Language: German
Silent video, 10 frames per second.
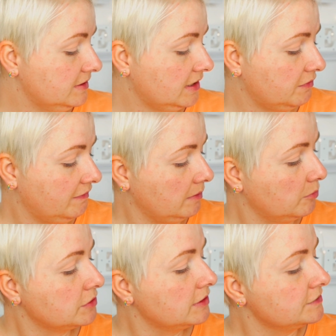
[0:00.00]
die ich gerne verwenden
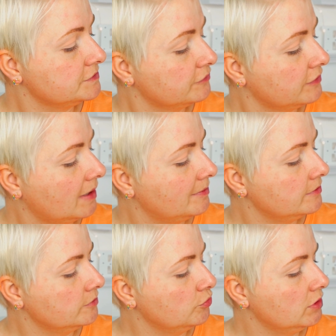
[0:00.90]
möchte, ist die
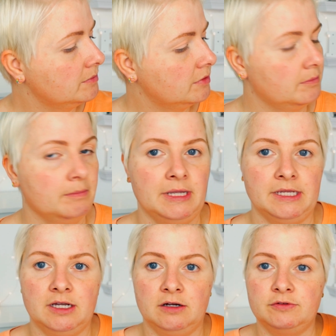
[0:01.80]
Farbe Dream
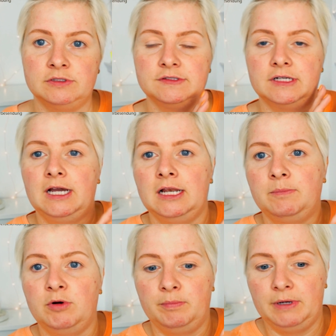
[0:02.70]
Maker von dieser
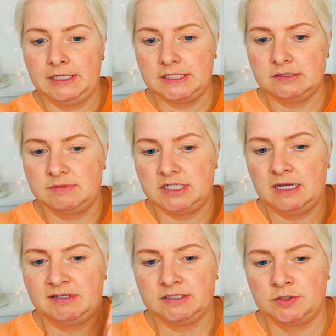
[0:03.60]
Colourpop Palette. Mit der
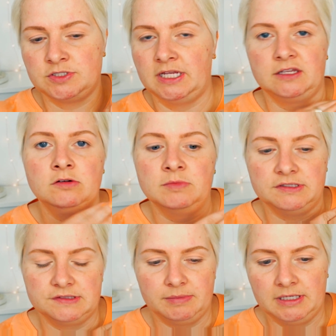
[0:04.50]
arbeite ich heute eigentlich nur mit
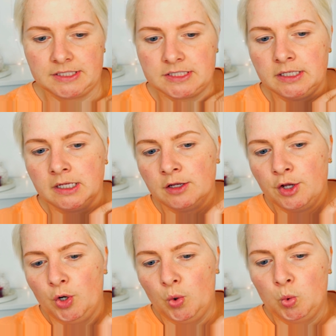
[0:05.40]
dieser Palette.
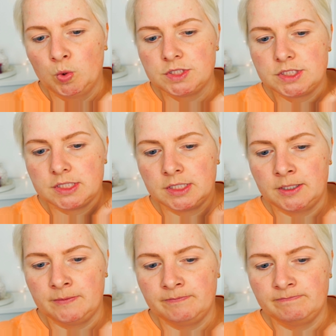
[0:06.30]
Und
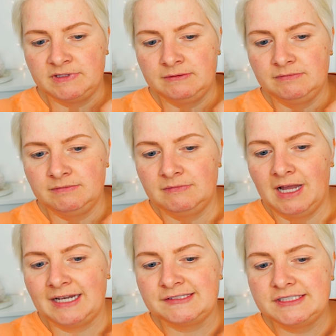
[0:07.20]
ähm,
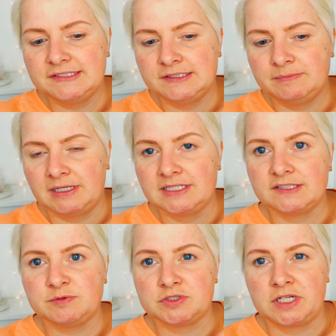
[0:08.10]
an sich ist die Palette
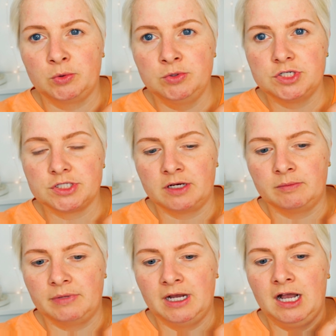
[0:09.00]
erstmal total
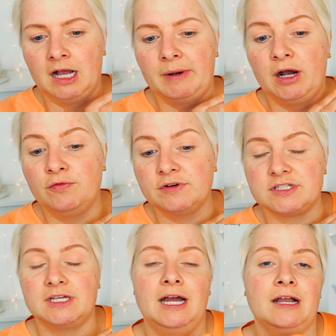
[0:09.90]
unscheinbar, aber
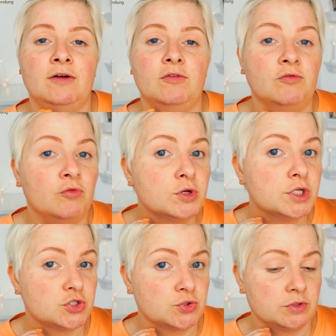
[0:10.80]
aufgetragen
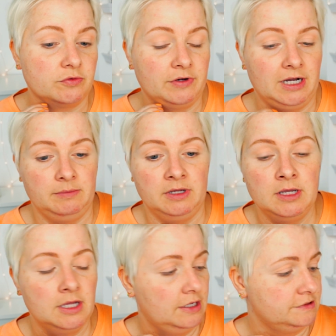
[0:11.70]
wunderschöne Farben.
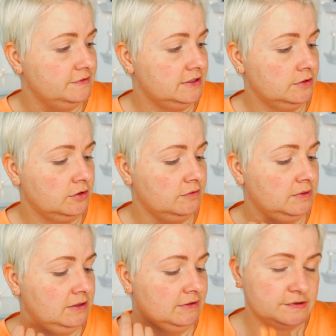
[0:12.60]
Also wenn ihr
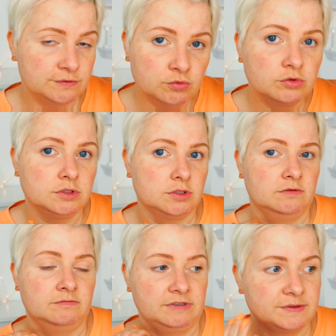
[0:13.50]
irgendwie was sucht,
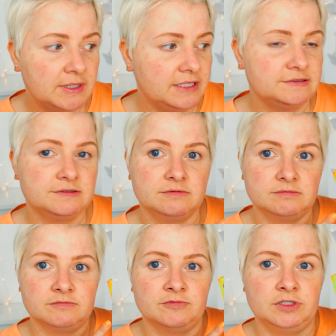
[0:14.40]
was passt,
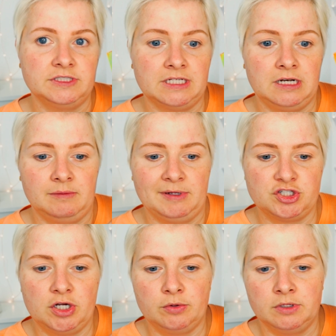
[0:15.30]
würde ich da nochmal
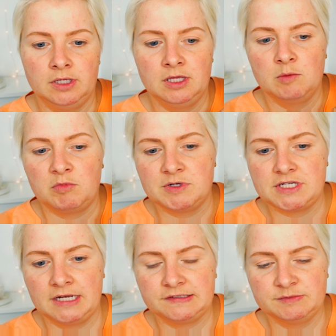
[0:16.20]
schauen.
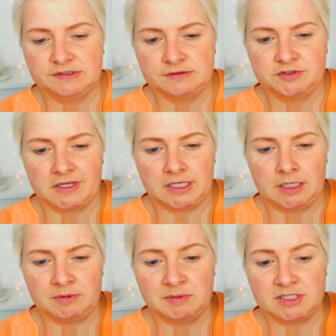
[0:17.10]
Momentan ist es ein bisschen schwierig,
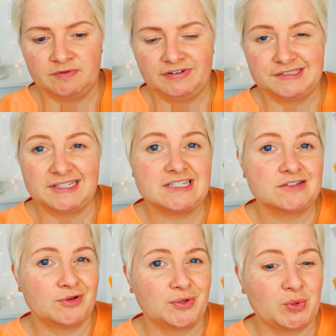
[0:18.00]
glaube ich, mit dem
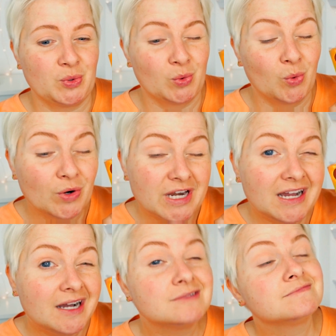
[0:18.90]
Versand durch
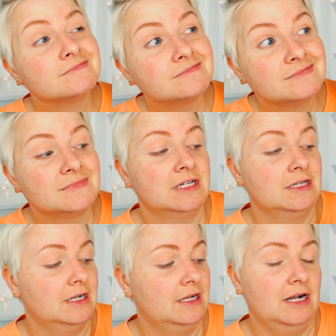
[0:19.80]
Corona.
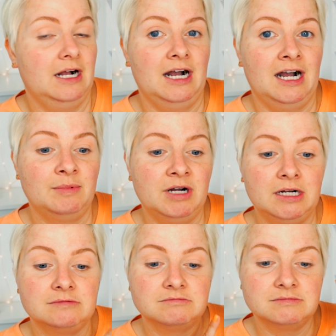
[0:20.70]

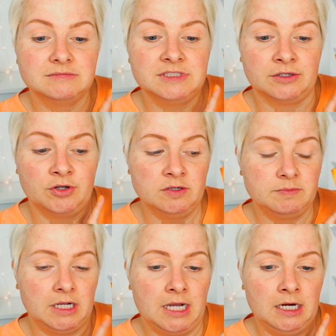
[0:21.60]
Aber ihr könnt
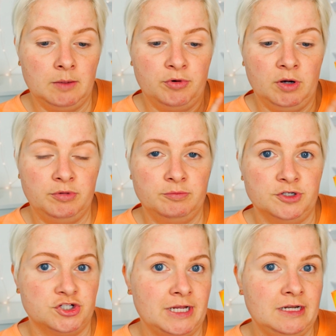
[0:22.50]
bei Colourpop
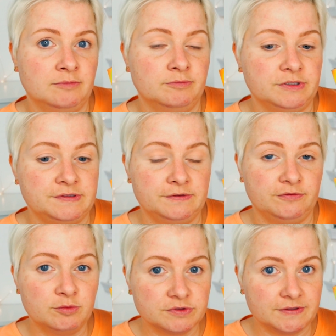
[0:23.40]
bestellen bis
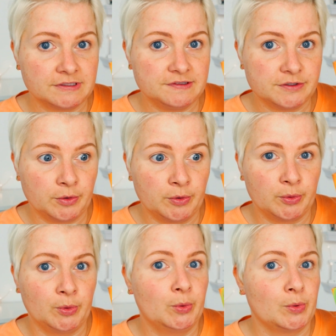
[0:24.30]
25
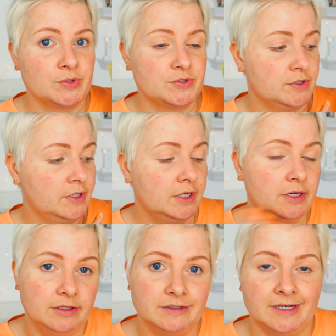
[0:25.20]
Euro und
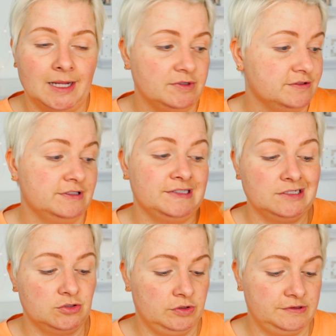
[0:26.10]
dann habt ihr es
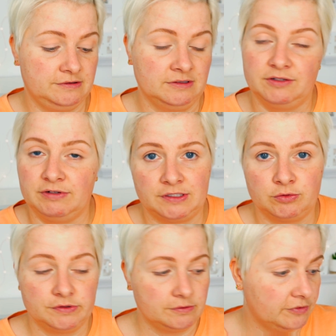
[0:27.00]
Versandkosten, nicht
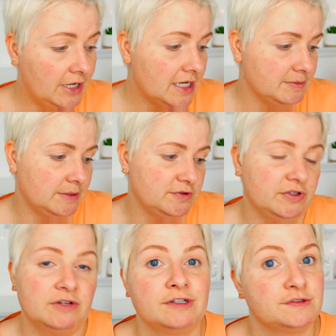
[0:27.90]
versandkostenfrei, aber ihr habt es auf
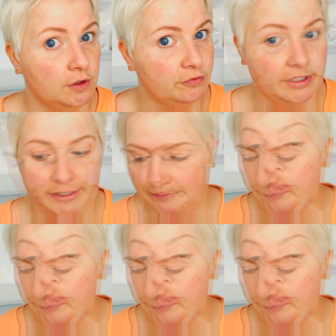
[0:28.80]
jeden Fall zollfrei.